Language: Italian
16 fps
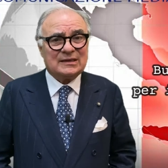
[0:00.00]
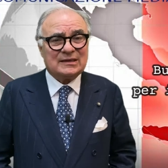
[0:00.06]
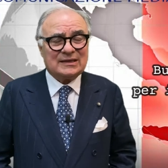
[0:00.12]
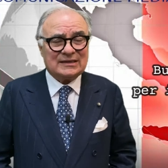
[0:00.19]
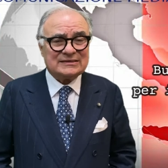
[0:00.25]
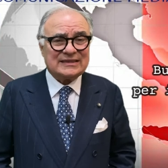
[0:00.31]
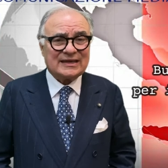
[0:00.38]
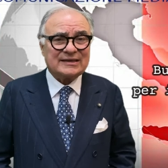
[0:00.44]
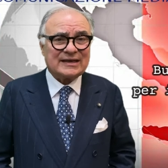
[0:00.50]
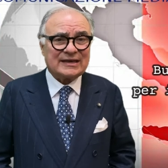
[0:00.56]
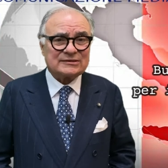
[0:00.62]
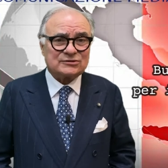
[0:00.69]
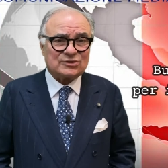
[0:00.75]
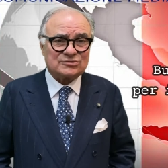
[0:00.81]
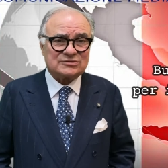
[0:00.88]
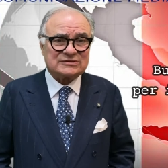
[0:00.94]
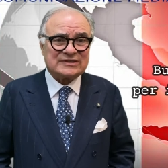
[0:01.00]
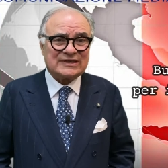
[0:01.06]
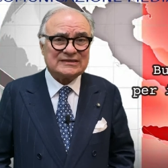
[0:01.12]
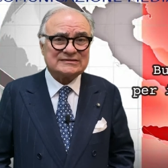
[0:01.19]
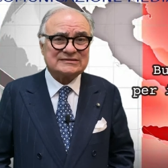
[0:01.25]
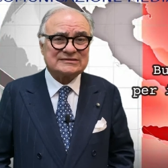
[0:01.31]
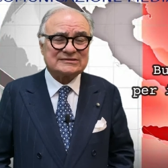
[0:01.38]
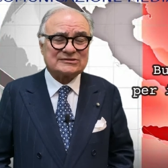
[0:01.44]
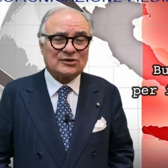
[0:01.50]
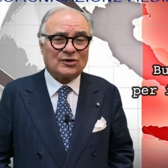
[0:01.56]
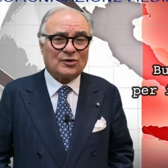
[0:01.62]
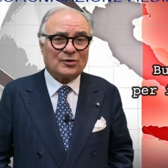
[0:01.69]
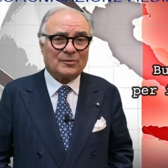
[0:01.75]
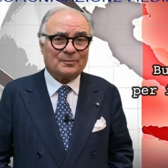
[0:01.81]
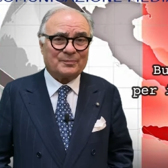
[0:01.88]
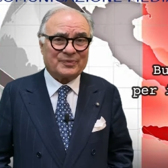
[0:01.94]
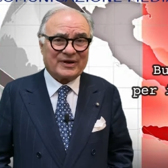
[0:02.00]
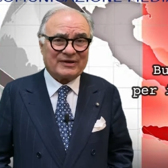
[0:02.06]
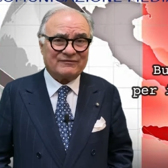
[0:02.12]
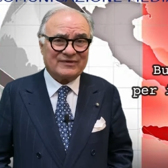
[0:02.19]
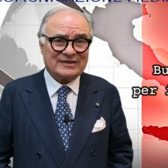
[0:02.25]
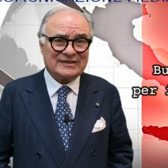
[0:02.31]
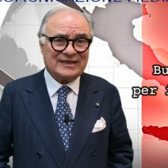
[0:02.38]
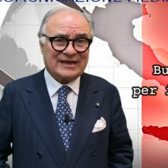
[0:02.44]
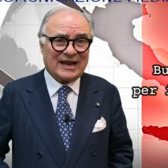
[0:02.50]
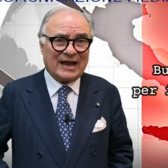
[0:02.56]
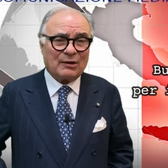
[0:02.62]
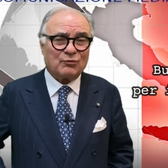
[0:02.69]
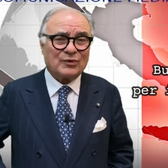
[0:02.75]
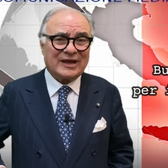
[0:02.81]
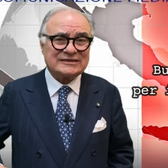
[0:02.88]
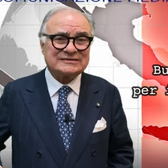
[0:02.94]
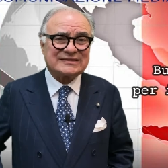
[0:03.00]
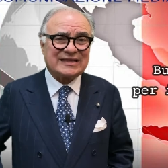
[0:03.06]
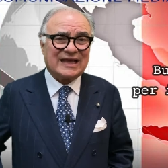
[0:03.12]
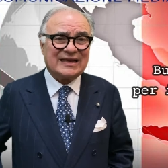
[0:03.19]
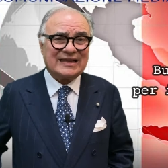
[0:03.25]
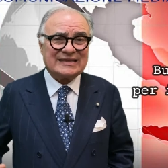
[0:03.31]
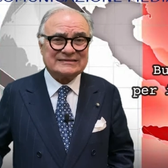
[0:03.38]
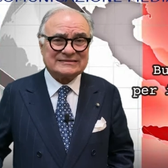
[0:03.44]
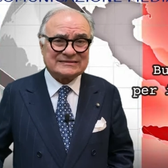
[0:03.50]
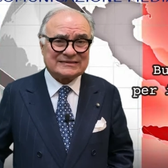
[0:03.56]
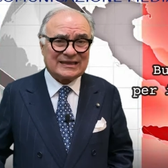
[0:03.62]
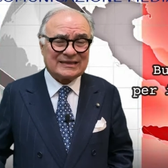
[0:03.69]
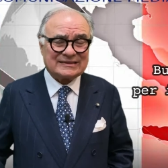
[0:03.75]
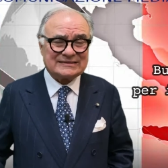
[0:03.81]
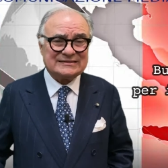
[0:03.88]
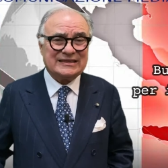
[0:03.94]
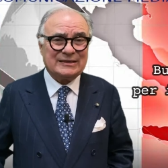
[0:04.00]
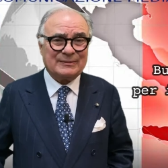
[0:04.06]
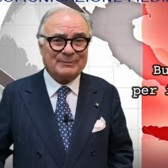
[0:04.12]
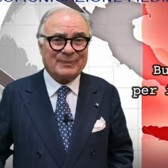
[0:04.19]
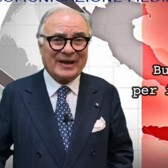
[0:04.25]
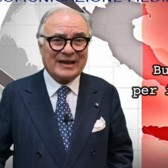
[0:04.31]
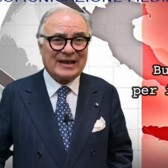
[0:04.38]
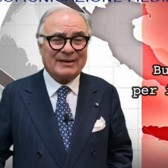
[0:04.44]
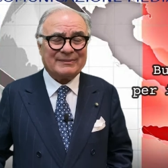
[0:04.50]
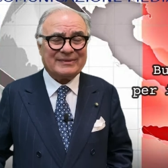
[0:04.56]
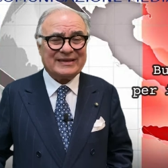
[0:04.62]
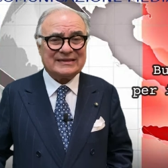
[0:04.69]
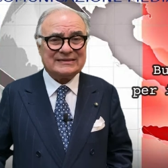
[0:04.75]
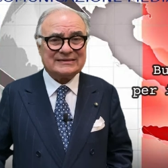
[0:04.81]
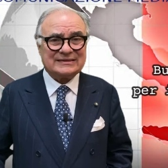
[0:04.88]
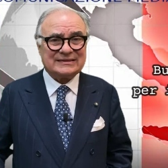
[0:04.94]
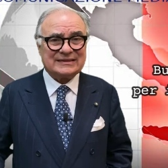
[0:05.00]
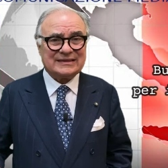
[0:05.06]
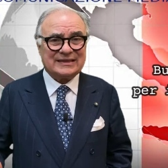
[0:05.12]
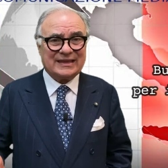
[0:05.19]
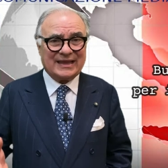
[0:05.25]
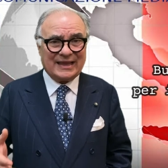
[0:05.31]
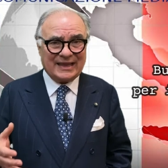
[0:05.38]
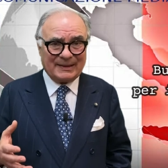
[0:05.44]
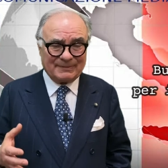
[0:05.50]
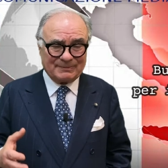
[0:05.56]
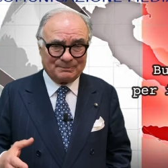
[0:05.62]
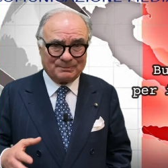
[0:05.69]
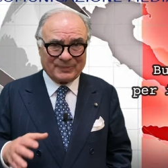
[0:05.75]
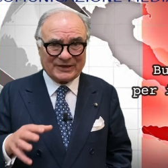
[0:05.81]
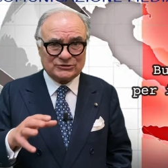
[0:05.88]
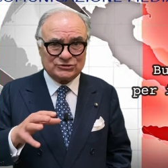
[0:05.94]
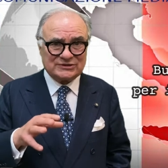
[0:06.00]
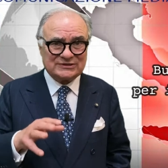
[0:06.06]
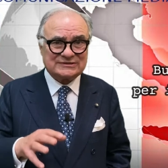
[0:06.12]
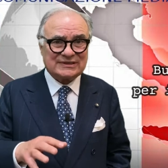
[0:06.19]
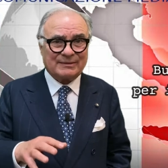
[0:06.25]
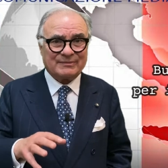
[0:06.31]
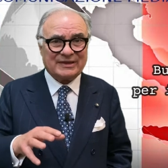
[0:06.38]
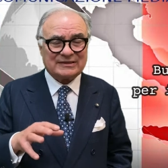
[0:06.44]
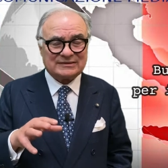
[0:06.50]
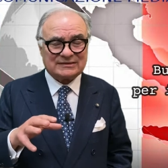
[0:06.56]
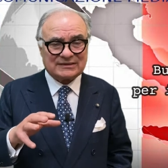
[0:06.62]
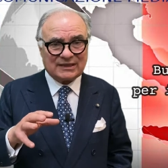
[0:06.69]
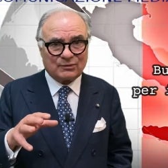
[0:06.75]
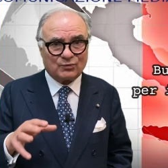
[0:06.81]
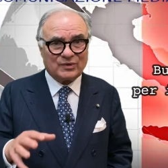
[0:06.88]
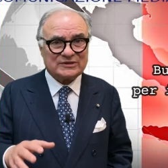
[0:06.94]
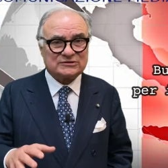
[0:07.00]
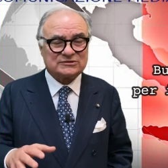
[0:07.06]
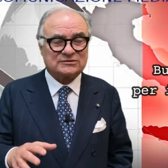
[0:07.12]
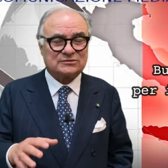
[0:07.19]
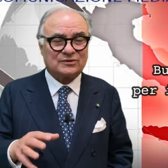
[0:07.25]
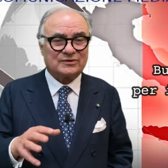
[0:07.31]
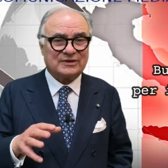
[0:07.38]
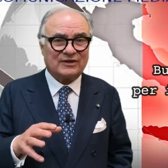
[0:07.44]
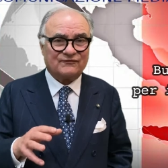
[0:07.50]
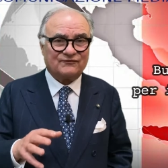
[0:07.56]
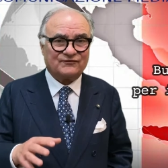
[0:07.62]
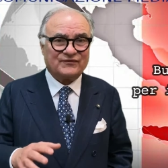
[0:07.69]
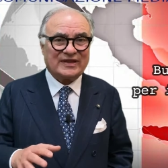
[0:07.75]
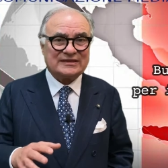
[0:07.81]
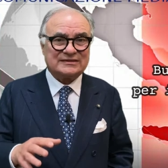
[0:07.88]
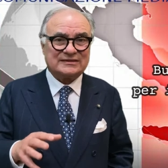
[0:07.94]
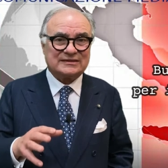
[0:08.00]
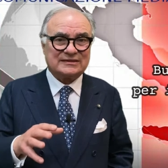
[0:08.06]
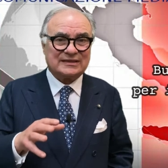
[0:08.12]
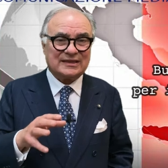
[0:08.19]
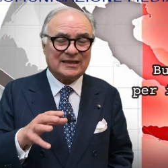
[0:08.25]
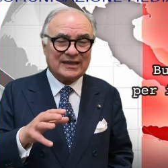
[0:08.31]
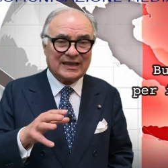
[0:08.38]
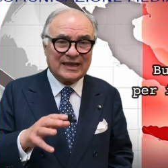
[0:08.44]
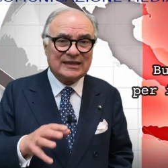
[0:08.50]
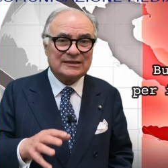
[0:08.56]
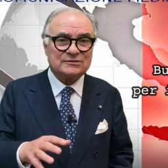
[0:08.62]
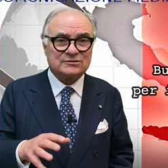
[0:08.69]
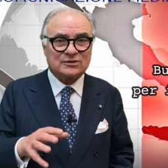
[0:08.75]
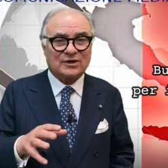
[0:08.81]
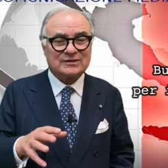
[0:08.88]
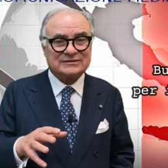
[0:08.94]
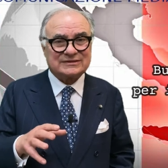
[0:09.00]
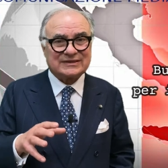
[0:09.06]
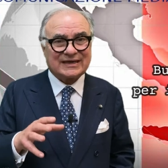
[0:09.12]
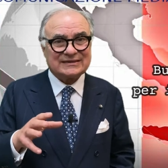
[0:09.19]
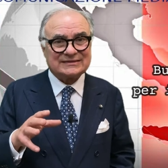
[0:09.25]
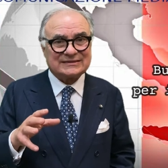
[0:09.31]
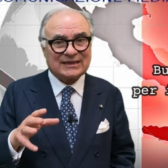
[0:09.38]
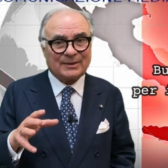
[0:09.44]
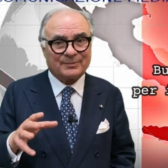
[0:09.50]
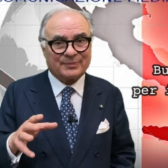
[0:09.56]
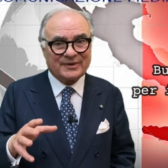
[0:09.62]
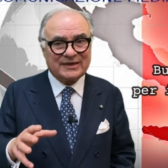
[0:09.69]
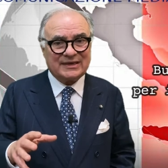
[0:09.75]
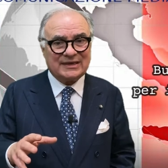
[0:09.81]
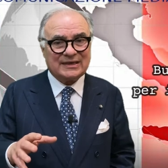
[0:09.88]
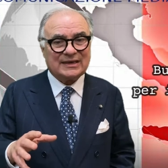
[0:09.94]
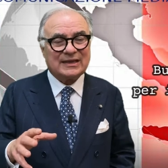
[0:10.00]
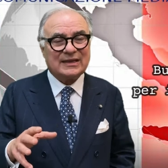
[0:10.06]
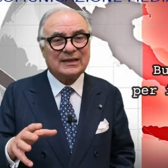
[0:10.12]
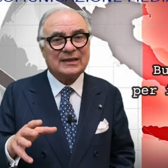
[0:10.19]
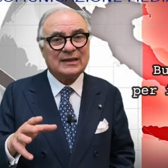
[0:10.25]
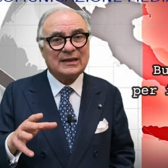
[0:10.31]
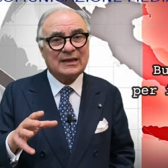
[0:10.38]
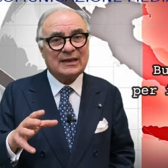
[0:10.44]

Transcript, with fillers: il decreto stesso prevederà una scaletta di pagamenti e precisamente questo in effetti entro il 30 aprile